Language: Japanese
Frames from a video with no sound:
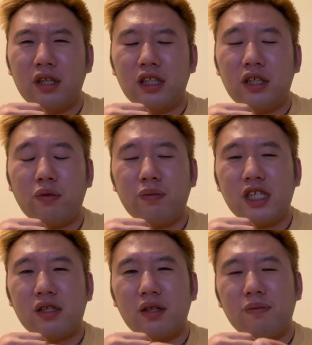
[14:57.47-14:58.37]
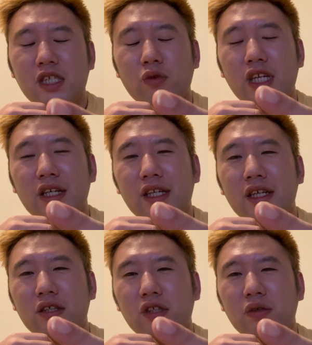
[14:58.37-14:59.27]
日本ミソリアン計
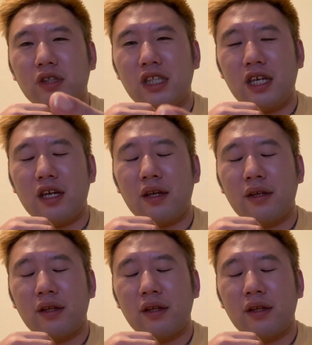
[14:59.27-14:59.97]
画によって